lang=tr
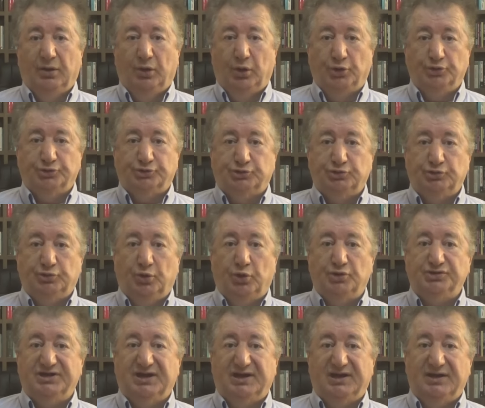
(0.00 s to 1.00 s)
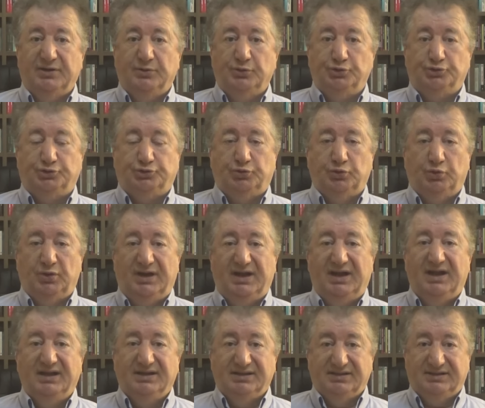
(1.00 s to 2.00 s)
Özgür Özel'in üstüne
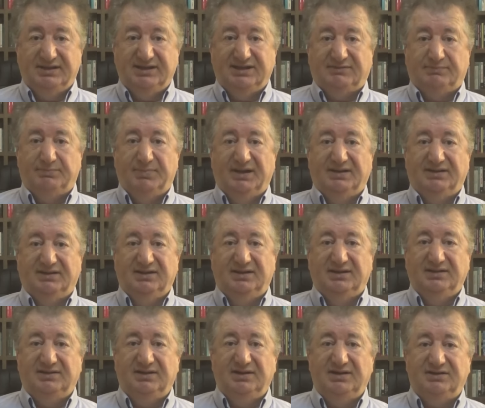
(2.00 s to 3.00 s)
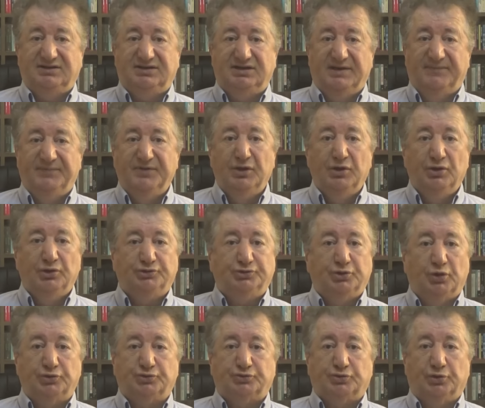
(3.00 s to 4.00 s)
gitmediğidir ki
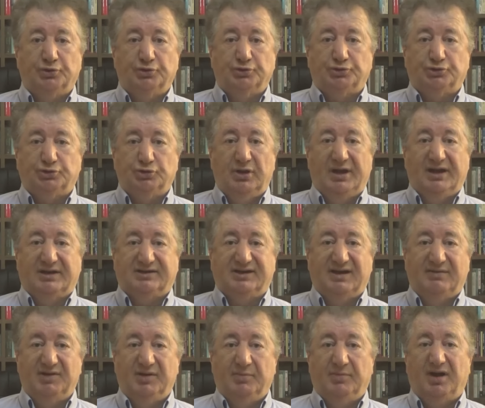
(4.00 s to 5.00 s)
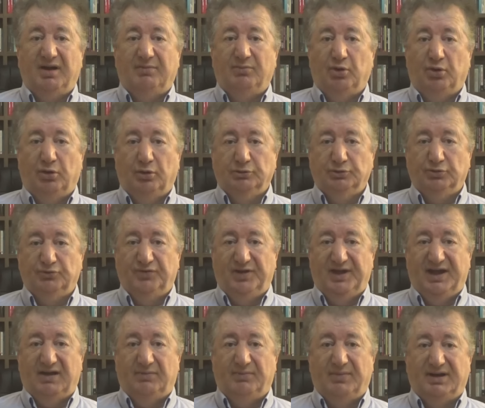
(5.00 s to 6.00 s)
söz konusu Ekrem İmamoğlu
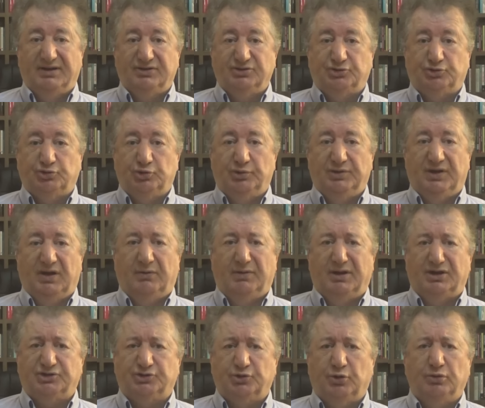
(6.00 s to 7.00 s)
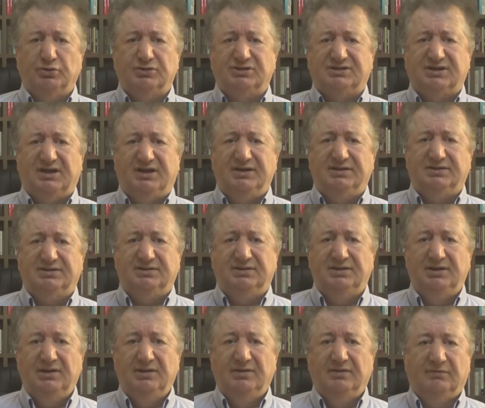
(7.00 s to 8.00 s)
veya Mansur Yavaş olsaydı
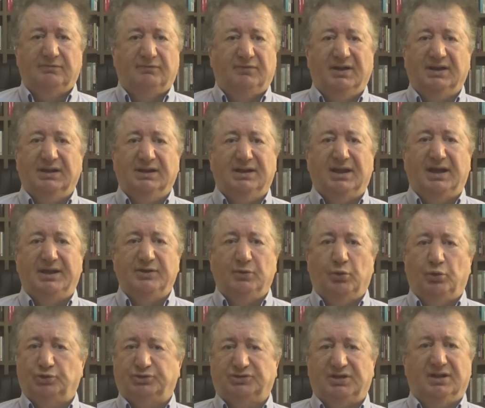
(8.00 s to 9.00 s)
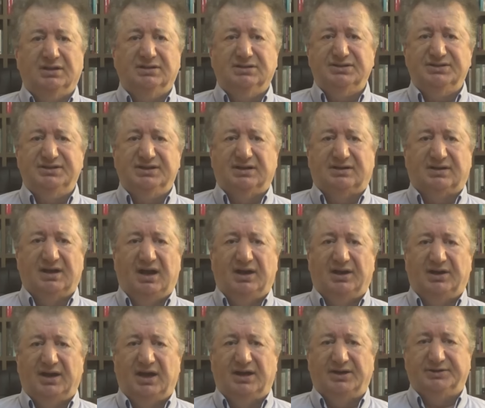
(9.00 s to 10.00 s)
vallahi ortalığı
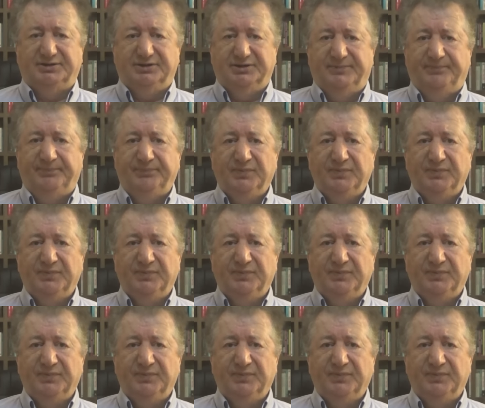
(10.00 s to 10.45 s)
yıkarlardı.